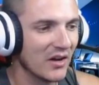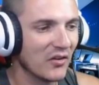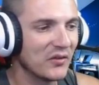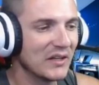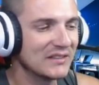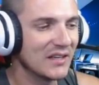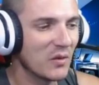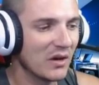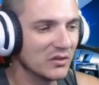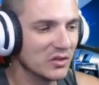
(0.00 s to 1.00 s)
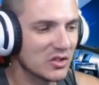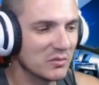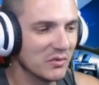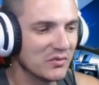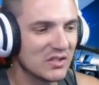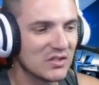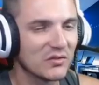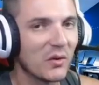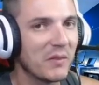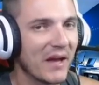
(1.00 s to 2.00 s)
Eu vou fazer igual no último vídeo,
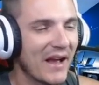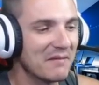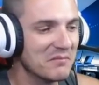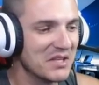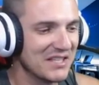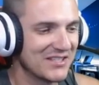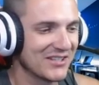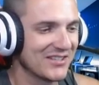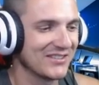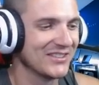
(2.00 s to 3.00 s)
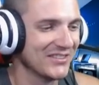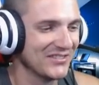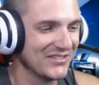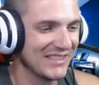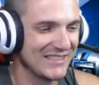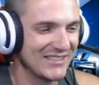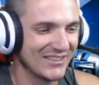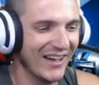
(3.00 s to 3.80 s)
vou pegar mítico no vídeo.